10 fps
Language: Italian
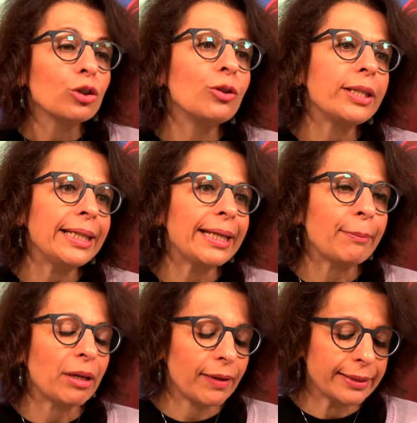Dorina
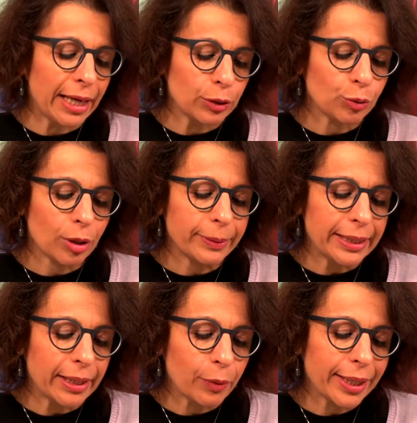amava tanto
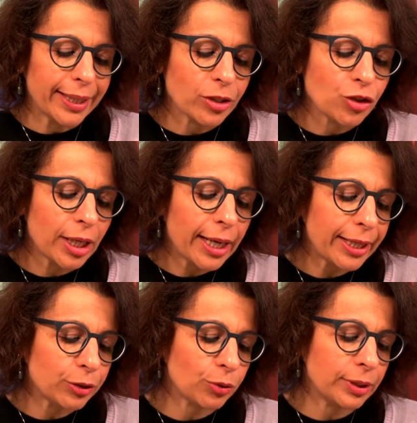aprire quel
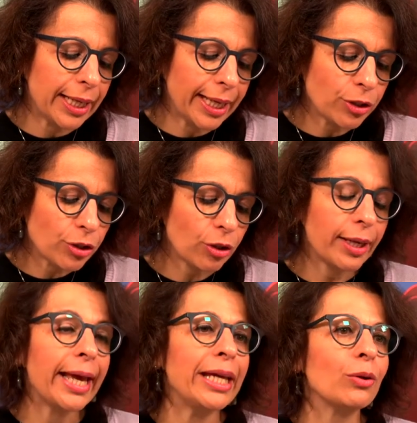cancelletto di legno
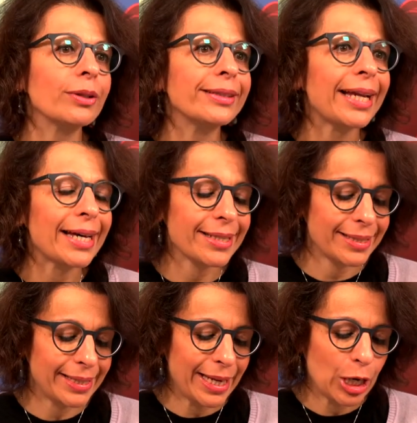e
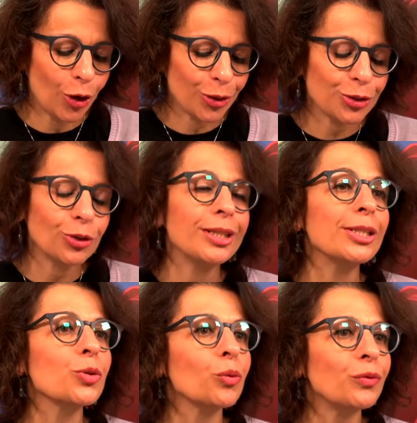inoltrarsi nell'orto
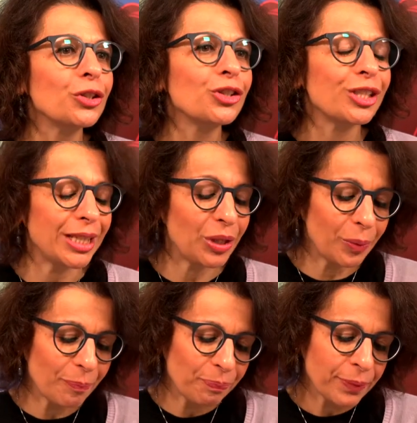del suo
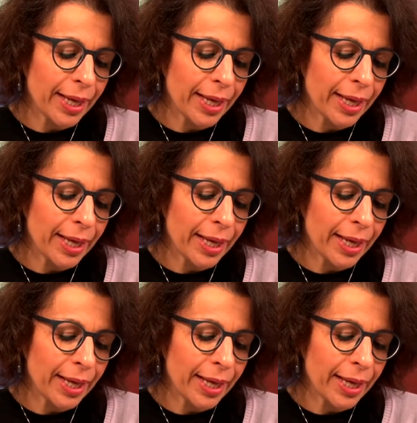vicino.